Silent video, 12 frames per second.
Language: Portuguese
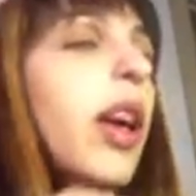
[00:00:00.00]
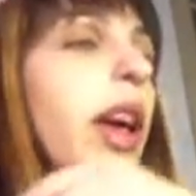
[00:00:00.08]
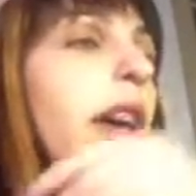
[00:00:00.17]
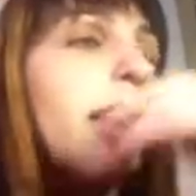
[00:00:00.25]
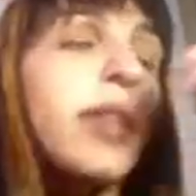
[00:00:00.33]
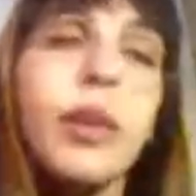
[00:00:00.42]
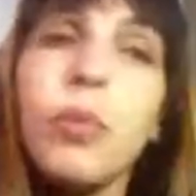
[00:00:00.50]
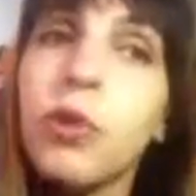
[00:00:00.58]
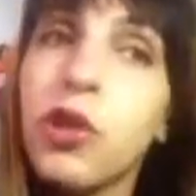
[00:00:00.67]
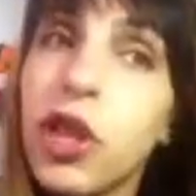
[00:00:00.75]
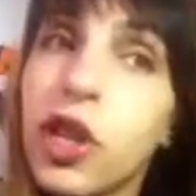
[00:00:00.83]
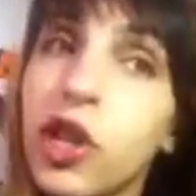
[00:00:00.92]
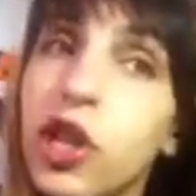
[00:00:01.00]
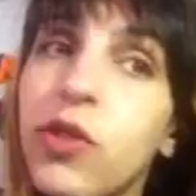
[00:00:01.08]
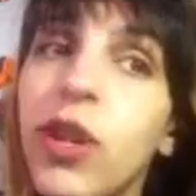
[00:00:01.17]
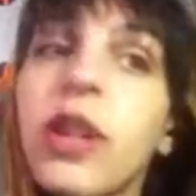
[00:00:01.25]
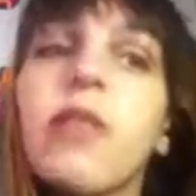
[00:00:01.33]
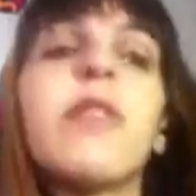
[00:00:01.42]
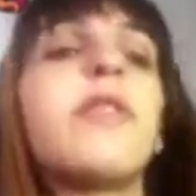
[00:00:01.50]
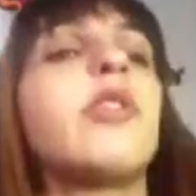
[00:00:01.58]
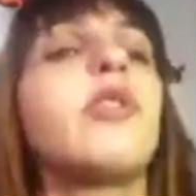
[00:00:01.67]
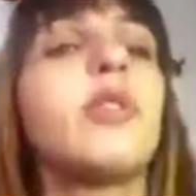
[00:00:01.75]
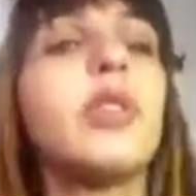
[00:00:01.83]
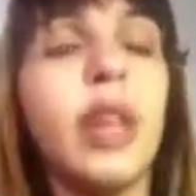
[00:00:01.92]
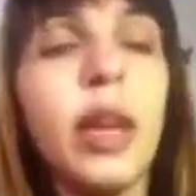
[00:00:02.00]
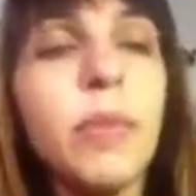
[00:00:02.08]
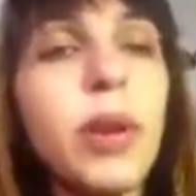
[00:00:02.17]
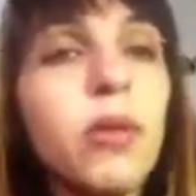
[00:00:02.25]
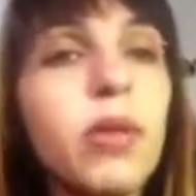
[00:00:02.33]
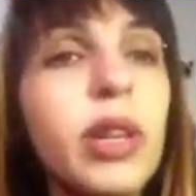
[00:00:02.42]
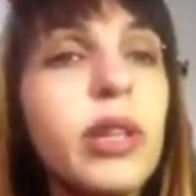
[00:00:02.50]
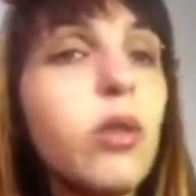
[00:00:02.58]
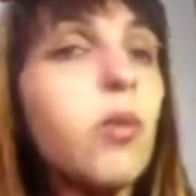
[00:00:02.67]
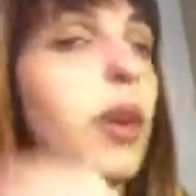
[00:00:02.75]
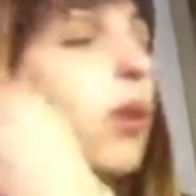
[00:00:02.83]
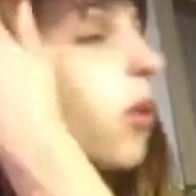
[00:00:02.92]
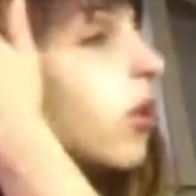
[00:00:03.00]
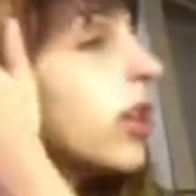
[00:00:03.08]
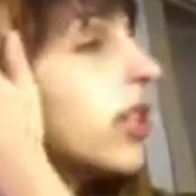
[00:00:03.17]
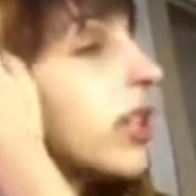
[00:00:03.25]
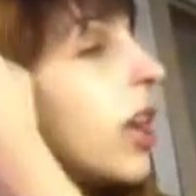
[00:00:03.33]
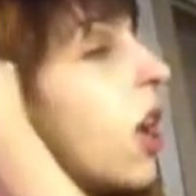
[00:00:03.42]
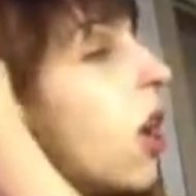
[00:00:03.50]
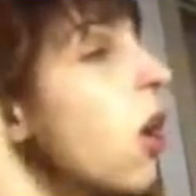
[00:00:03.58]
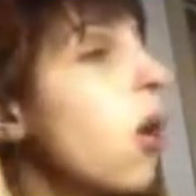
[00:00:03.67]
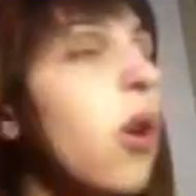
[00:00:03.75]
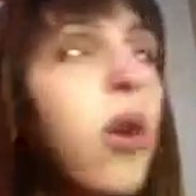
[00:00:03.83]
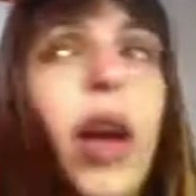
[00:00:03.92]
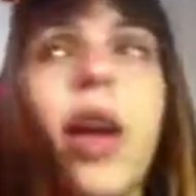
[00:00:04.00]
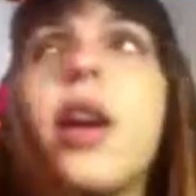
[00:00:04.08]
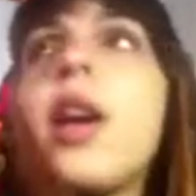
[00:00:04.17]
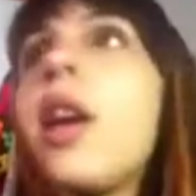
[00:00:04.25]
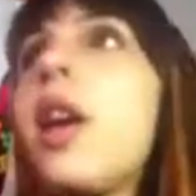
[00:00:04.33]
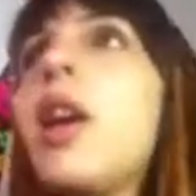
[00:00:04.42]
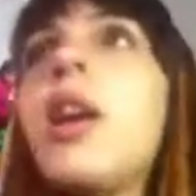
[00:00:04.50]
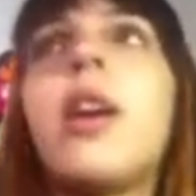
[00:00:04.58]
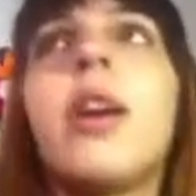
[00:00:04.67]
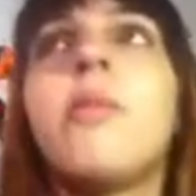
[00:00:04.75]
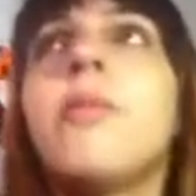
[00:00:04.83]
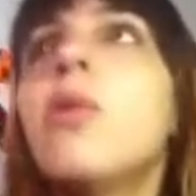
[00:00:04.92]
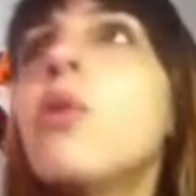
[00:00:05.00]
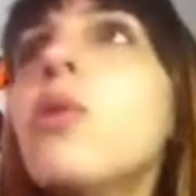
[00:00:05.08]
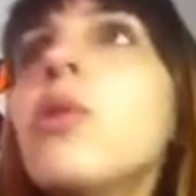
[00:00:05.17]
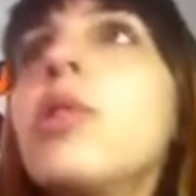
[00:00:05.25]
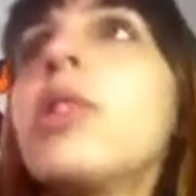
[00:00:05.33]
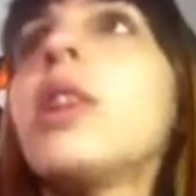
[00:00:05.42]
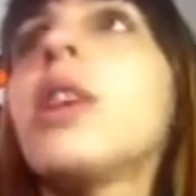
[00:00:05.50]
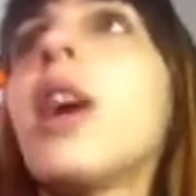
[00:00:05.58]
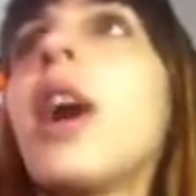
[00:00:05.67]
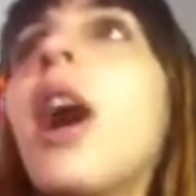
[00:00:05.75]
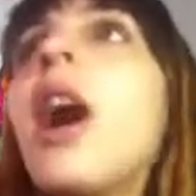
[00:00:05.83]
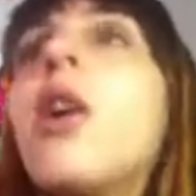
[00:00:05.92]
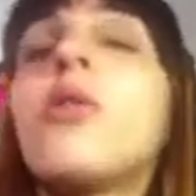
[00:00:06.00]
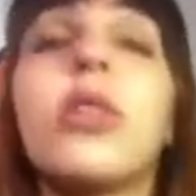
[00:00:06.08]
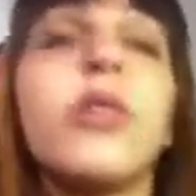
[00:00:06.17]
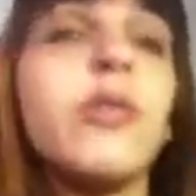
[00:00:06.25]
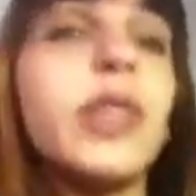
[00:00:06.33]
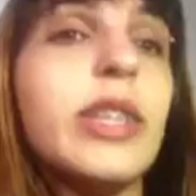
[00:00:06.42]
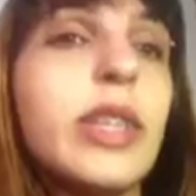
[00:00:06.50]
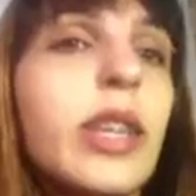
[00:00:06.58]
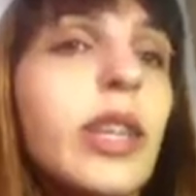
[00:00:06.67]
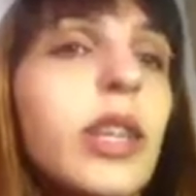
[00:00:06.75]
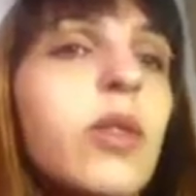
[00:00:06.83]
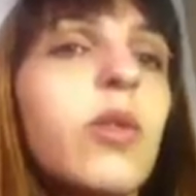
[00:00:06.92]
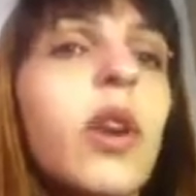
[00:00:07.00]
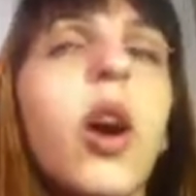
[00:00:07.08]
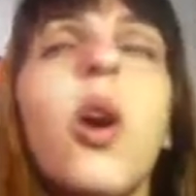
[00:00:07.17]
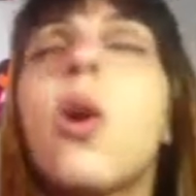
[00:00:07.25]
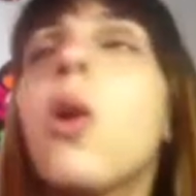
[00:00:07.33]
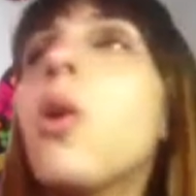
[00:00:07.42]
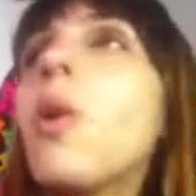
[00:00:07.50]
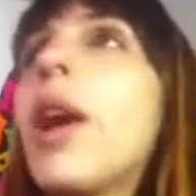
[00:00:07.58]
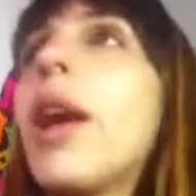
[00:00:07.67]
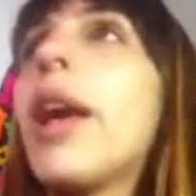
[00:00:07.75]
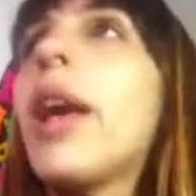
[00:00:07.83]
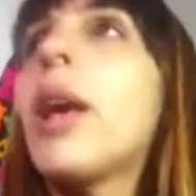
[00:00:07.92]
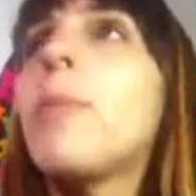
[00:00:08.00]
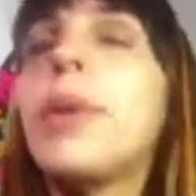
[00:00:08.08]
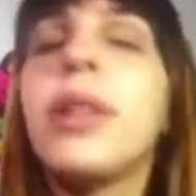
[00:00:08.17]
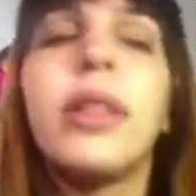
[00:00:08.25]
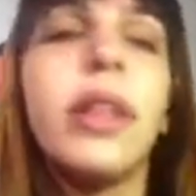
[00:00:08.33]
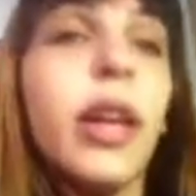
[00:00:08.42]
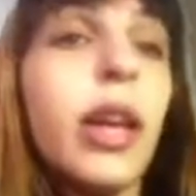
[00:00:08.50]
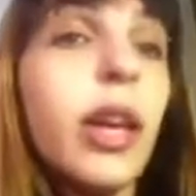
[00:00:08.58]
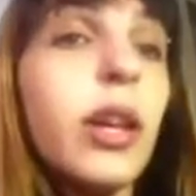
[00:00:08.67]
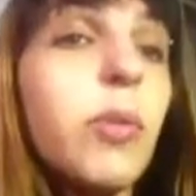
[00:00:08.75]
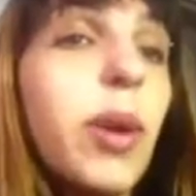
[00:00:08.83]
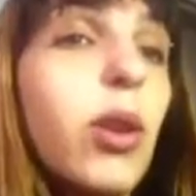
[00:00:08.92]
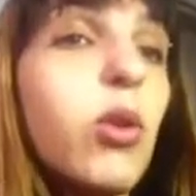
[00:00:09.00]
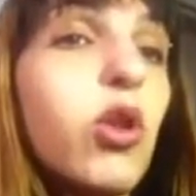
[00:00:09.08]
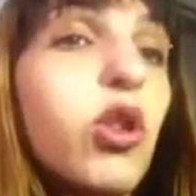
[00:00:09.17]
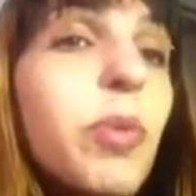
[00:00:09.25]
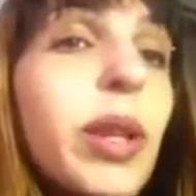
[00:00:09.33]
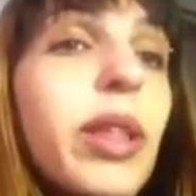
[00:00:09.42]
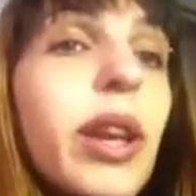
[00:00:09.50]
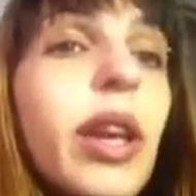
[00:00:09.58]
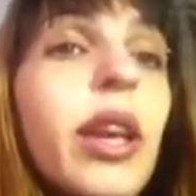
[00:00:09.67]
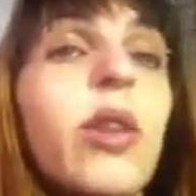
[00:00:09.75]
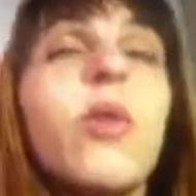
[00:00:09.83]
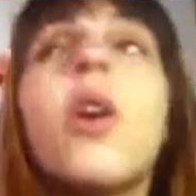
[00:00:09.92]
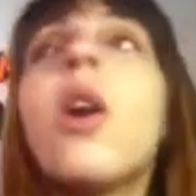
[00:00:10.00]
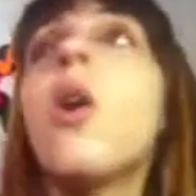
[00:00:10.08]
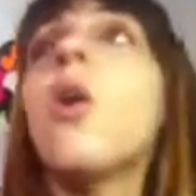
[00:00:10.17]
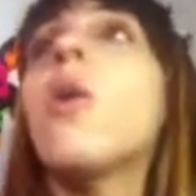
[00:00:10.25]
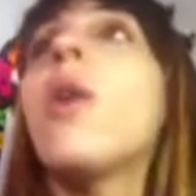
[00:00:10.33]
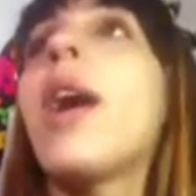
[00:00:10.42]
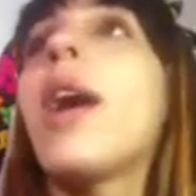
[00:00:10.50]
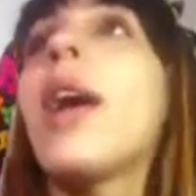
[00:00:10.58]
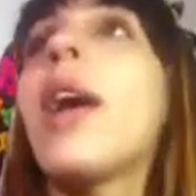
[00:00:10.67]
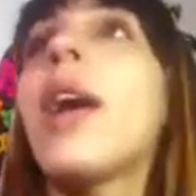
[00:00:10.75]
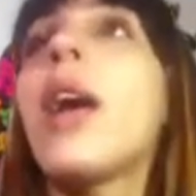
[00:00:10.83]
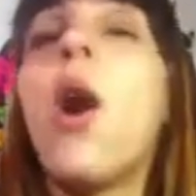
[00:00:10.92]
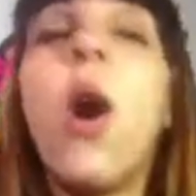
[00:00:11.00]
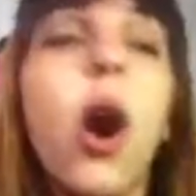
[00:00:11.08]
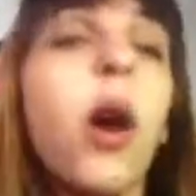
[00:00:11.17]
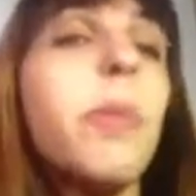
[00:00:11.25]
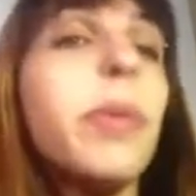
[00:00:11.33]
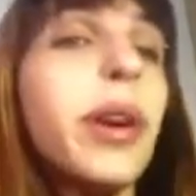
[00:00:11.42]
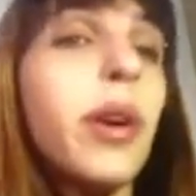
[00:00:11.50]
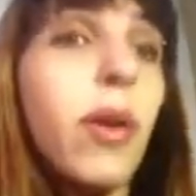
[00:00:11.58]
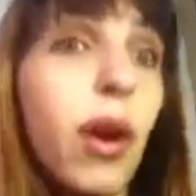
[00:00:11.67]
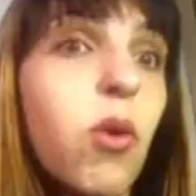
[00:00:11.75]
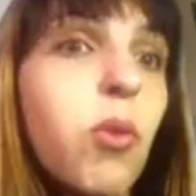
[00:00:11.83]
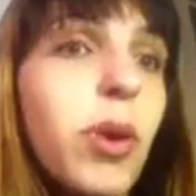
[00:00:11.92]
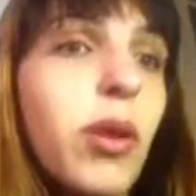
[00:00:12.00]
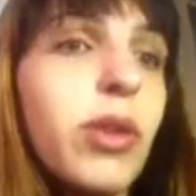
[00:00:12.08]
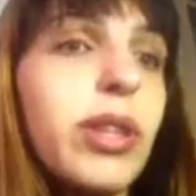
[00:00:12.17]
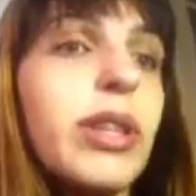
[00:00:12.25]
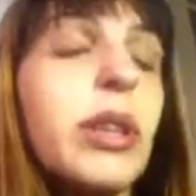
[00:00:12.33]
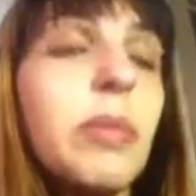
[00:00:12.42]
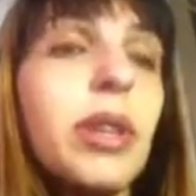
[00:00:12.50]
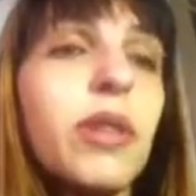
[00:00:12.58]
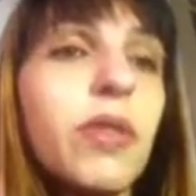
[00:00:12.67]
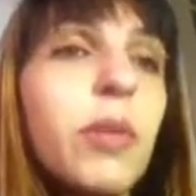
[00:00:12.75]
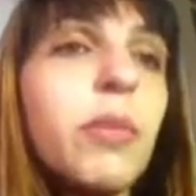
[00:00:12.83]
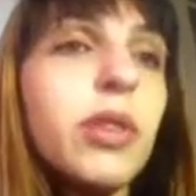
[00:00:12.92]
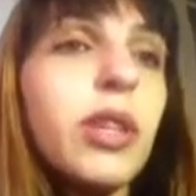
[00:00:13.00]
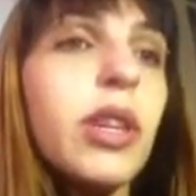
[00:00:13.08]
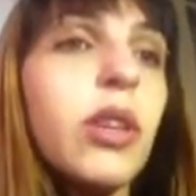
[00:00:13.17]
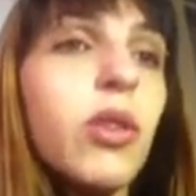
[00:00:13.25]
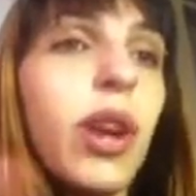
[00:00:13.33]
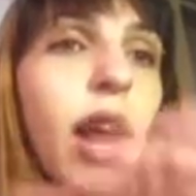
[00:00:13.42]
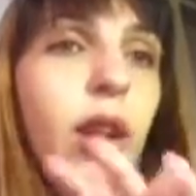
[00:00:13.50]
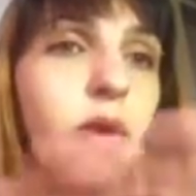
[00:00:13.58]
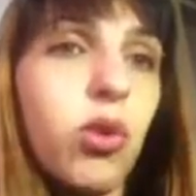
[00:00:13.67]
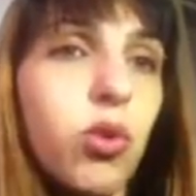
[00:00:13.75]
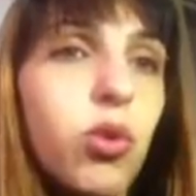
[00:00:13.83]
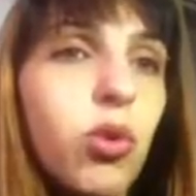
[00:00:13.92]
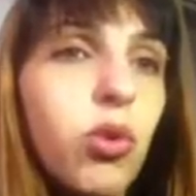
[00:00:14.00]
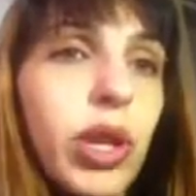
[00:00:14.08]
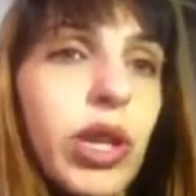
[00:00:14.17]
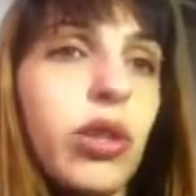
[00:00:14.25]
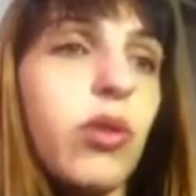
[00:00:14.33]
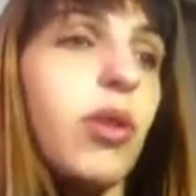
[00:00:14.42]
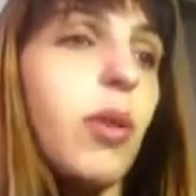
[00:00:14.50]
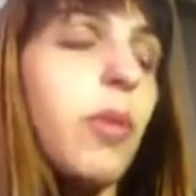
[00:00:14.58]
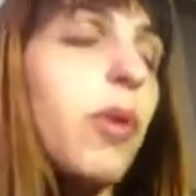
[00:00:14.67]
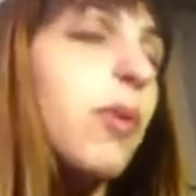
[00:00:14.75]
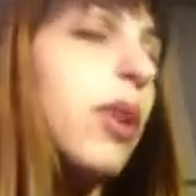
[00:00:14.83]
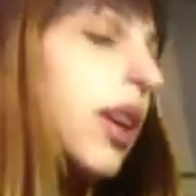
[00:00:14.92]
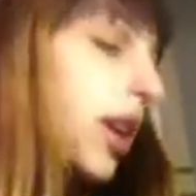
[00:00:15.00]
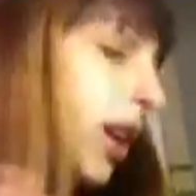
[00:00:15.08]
é, sempre o dia que a gente vai gravar vídeo sempre acontece alguma coisa, ou é música alta do vizinho, ou é pedreiro, barulho de pedreiro, ou é obra, ou é alguma coisa assim, mas vamos ignorar tudo isso, tá bom?